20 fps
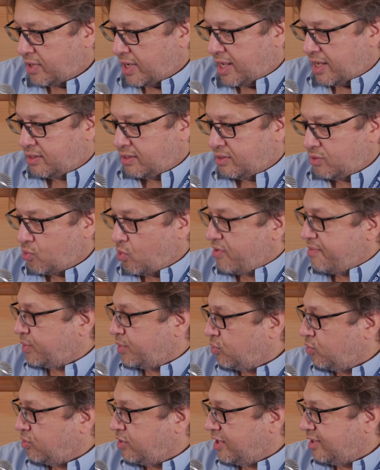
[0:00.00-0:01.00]
ai nuovi
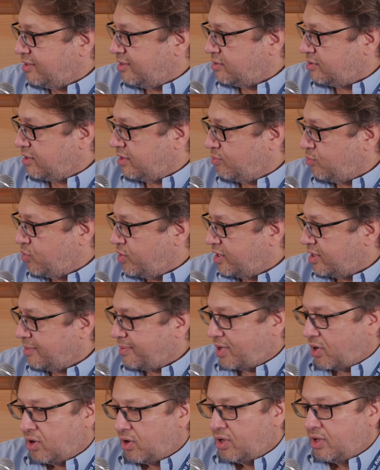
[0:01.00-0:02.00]
prodotti che distribuite,
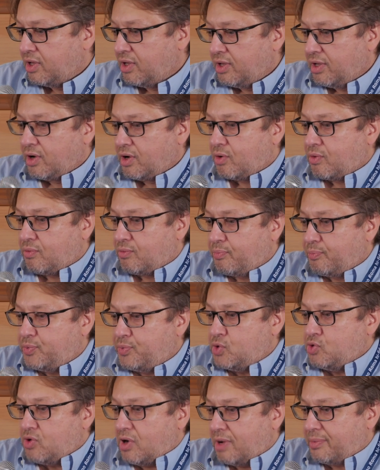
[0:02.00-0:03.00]
però
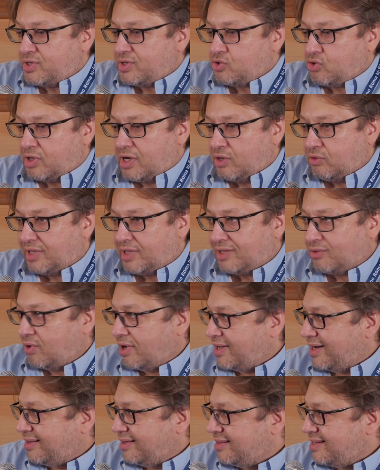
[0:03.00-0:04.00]
più di una persona ha notato
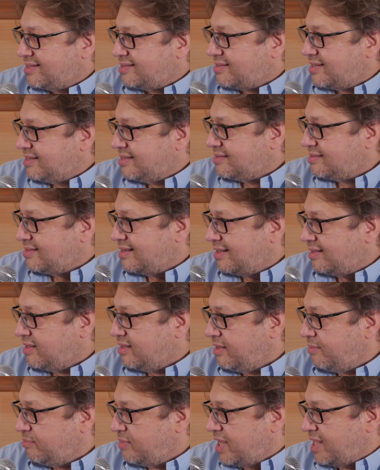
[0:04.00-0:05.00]
la grande assenza
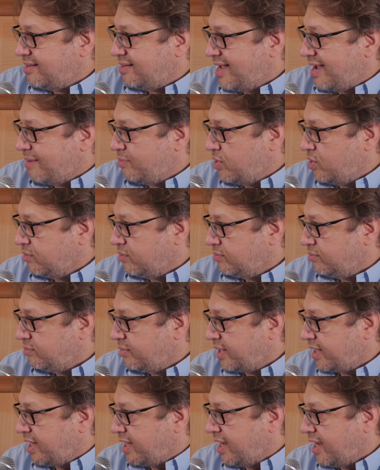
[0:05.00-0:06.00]
di BMW,
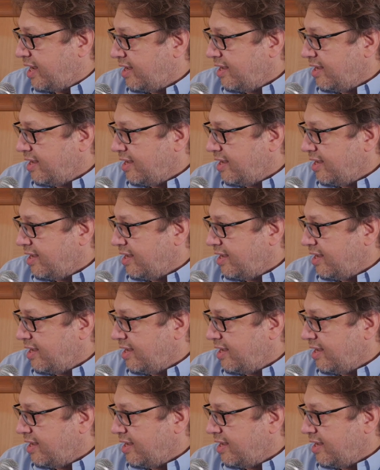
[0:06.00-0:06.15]
perché